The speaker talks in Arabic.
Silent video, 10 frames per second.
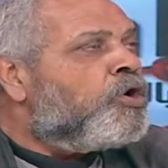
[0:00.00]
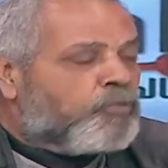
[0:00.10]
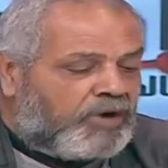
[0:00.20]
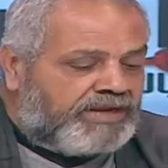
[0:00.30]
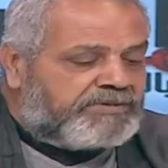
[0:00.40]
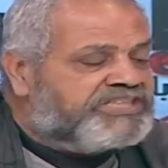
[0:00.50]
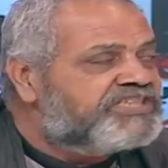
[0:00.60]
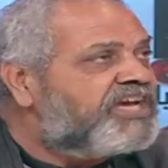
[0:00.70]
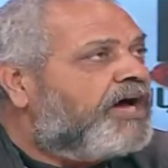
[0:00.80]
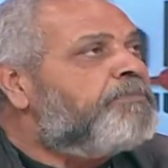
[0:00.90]
ولا بدي
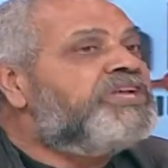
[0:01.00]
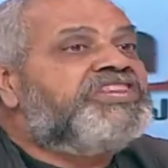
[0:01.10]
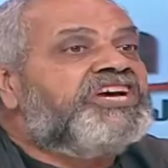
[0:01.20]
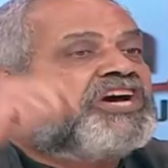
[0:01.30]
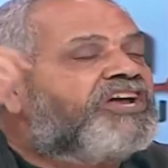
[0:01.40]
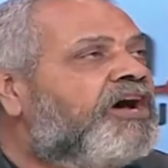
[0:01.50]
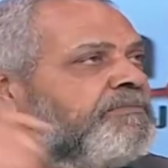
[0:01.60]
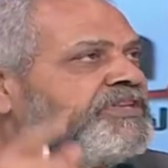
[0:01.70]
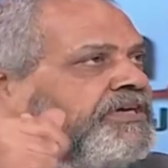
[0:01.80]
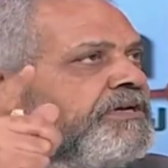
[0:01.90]
سع بدي
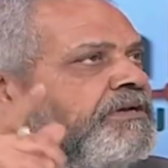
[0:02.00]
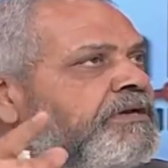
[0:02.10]
كرامتي